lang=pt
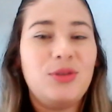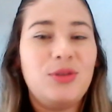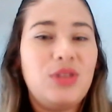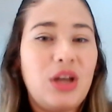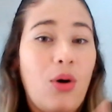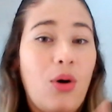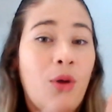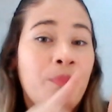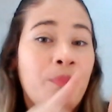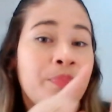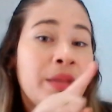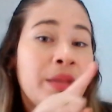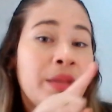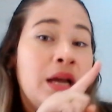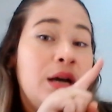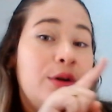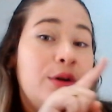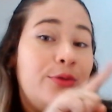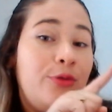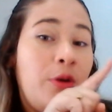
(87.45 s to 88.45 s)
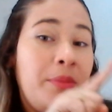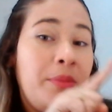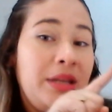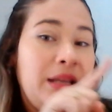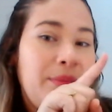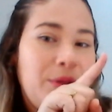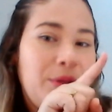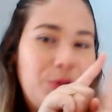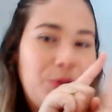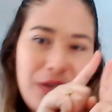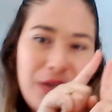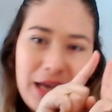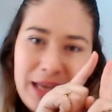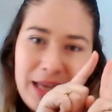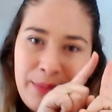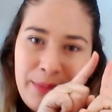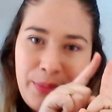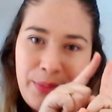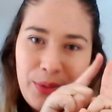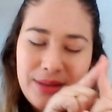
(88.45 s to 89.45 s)
Então, ó, vou me diminuir
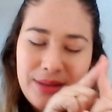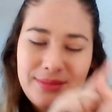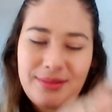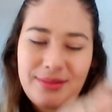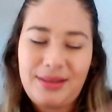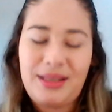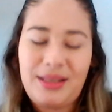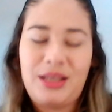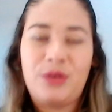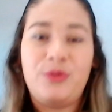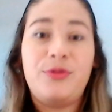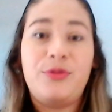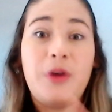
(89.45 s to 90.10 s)
aqui para o cantinho,